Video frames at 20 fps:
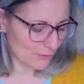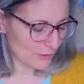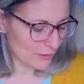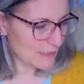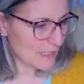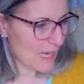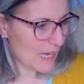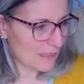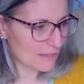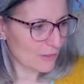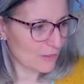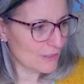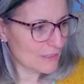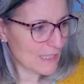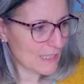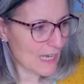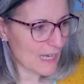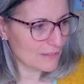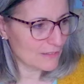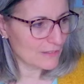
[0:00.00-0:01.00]
Regarde,
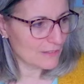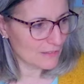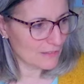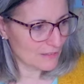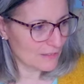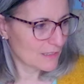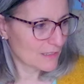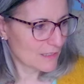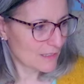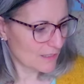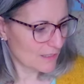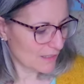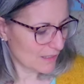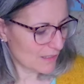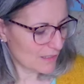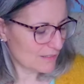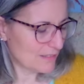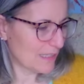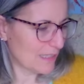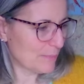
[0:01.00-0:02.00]
regarde euh,
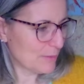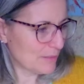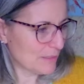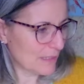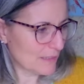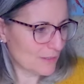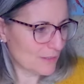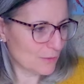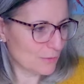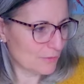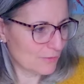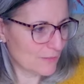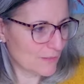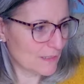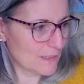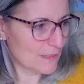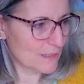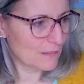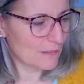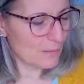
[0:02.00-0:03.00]
euh, Samantha,
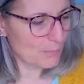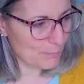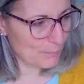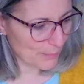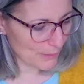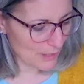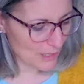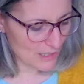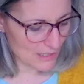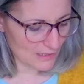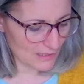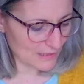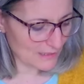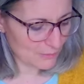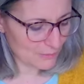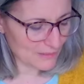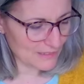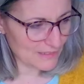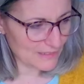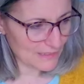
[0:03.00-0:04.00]
Sophie, euh, Paul, ils
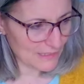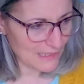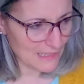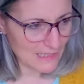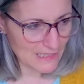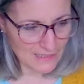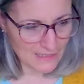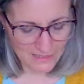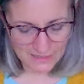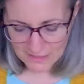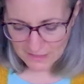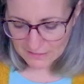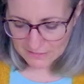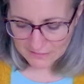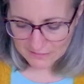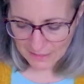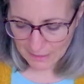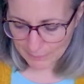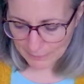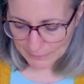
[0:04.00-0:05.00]
ont essayé,
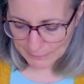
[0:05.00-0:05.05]
ça a pas